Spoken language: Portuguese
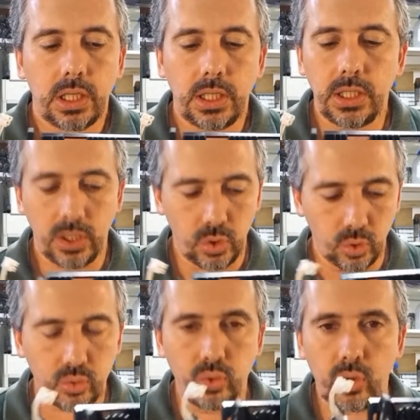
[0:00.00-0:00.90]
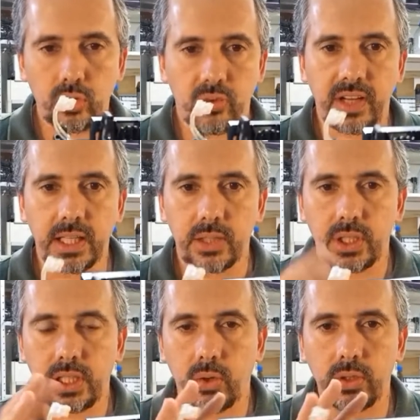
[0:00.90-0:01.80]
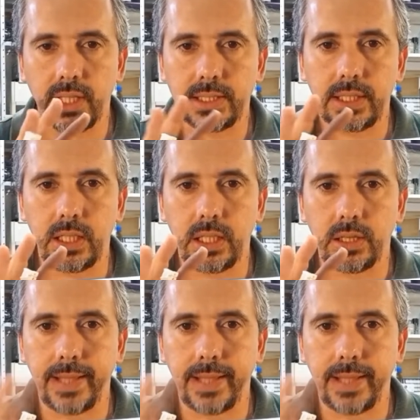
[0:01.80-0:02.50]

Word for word: E eu, tudo que eu estou falando aqui acontece em